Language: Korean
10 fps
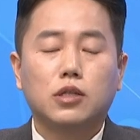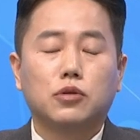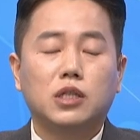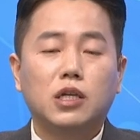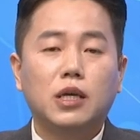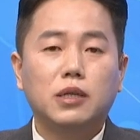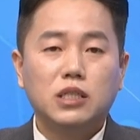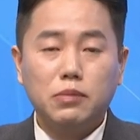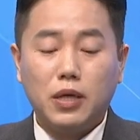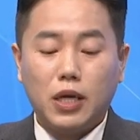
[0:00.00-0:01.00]
그리고
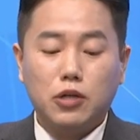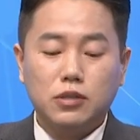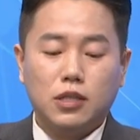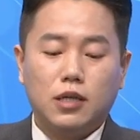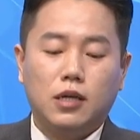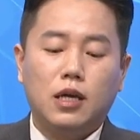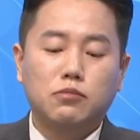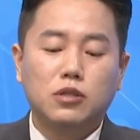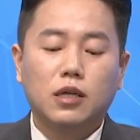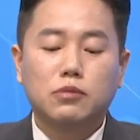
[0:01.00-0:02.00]
12개월 차에
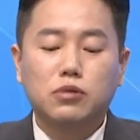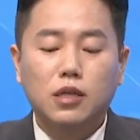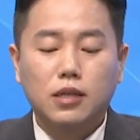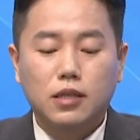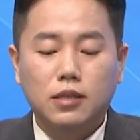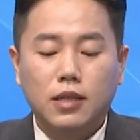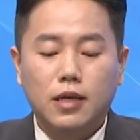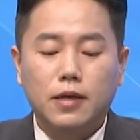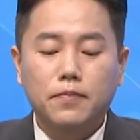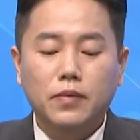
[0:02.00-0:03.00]
물량이 풀리게
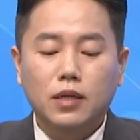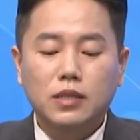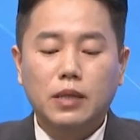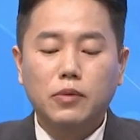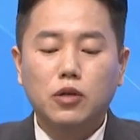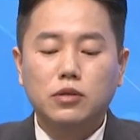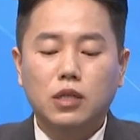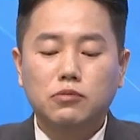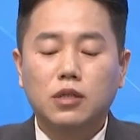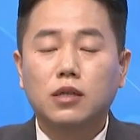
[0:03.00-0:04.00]
되는데
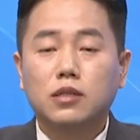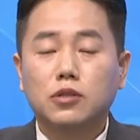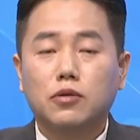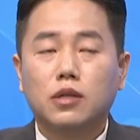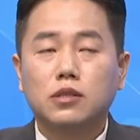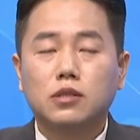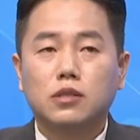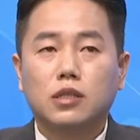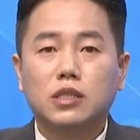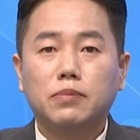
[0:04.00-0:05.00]
삼개월차 물량 같은 경우에는
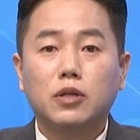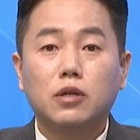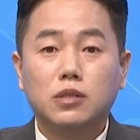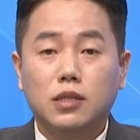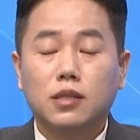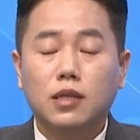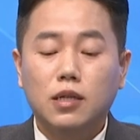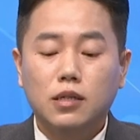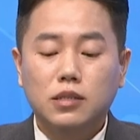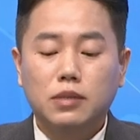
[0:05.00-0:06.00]
이제 11월
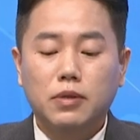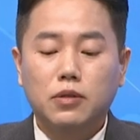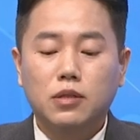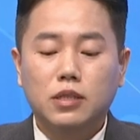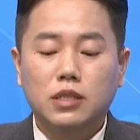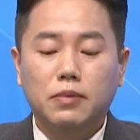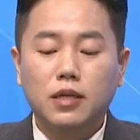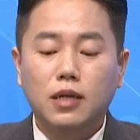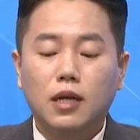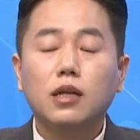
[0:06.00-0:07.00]
지난달 11월
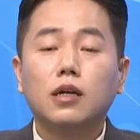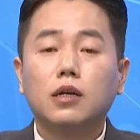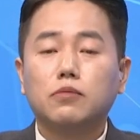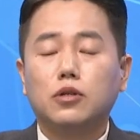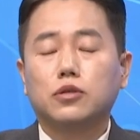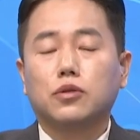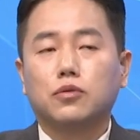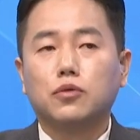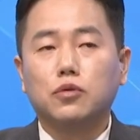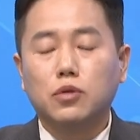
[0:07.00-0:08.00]
22일 날
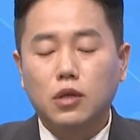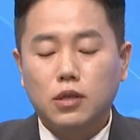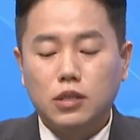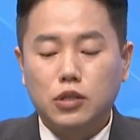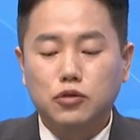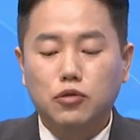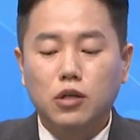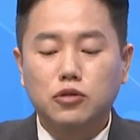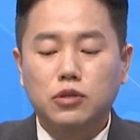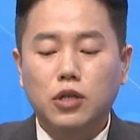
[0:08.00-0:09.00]
풀렸었고 이제
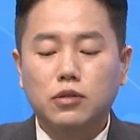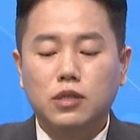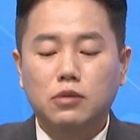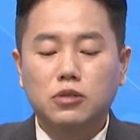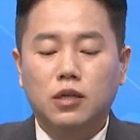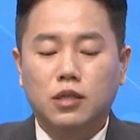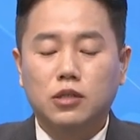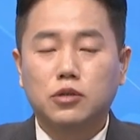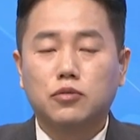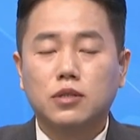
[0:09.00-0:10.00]
6월 6개월 차 물량
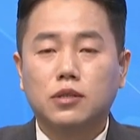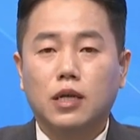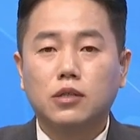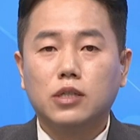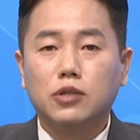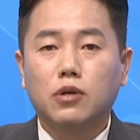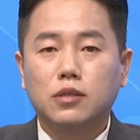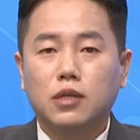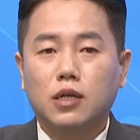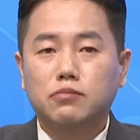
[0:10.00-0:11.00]
같은 경우에는 내년
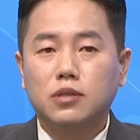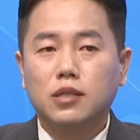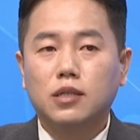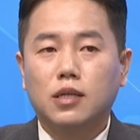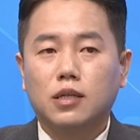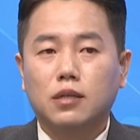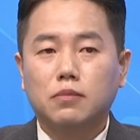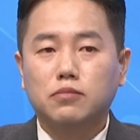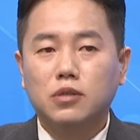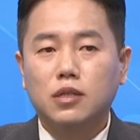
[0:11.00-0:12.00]
2월 달에 풀리게 되,
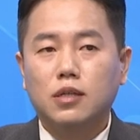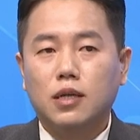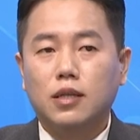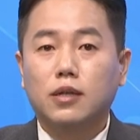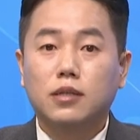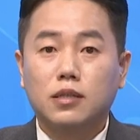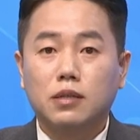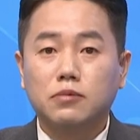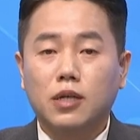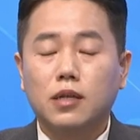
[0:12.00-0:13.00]
풀리게 되기
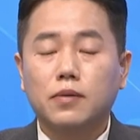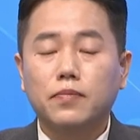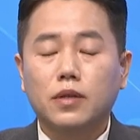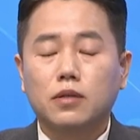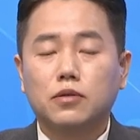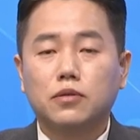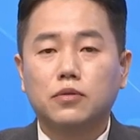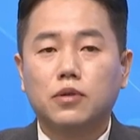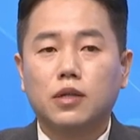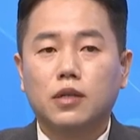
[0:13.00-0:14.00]
때문에 그런
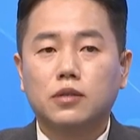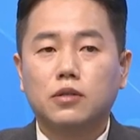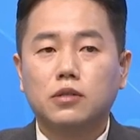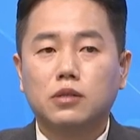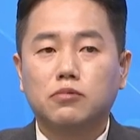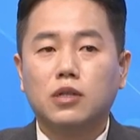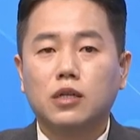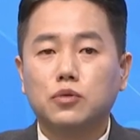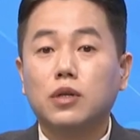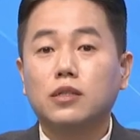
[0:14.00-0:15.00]
거에 대해서 이제
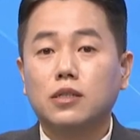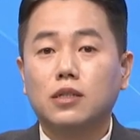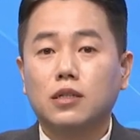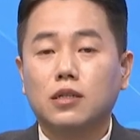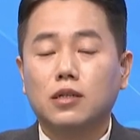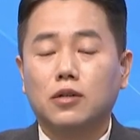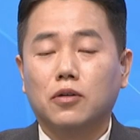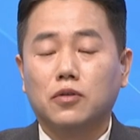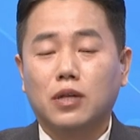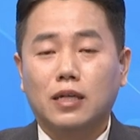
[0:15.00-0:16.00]
물량이 쏟아질 어,
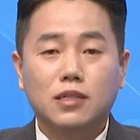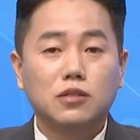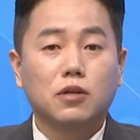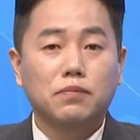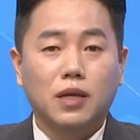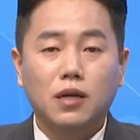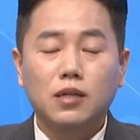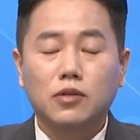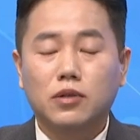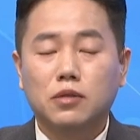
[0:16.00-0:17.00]
어떤 악재는
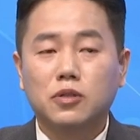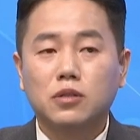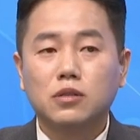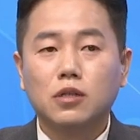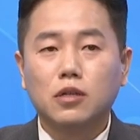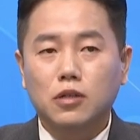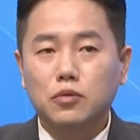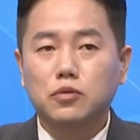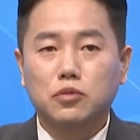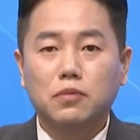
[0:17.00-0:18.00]
없다라는 관점에서는
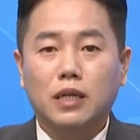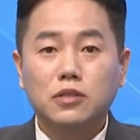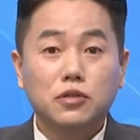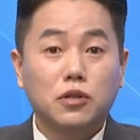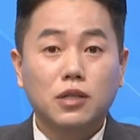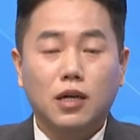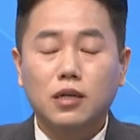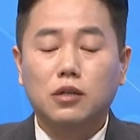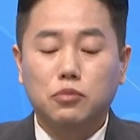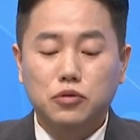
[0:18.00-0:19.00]
그래도 좀
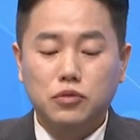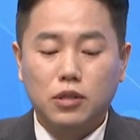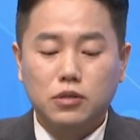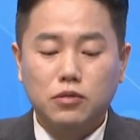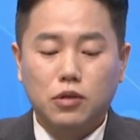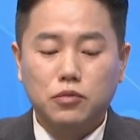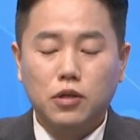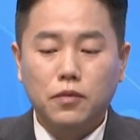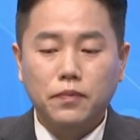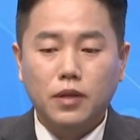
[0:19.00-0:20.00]
안정적이다라고 볼 수가 있을 것 같고요.
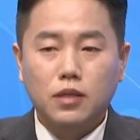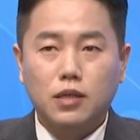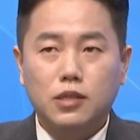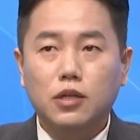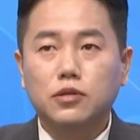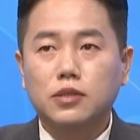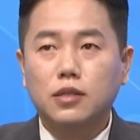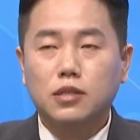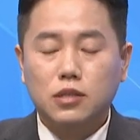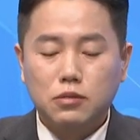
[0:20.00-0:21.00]
이제 이어서
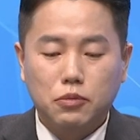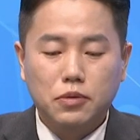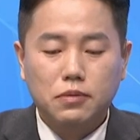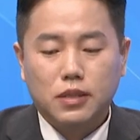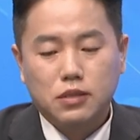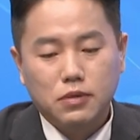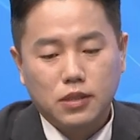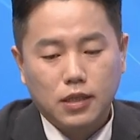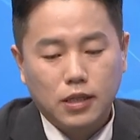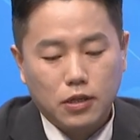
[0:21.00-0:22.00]
차트를 보면서 말씀을
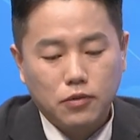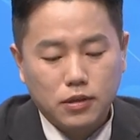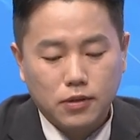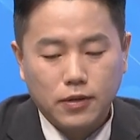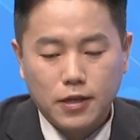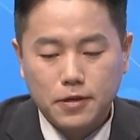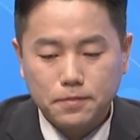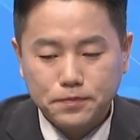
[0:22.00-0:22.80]
드리게 될 것 같은데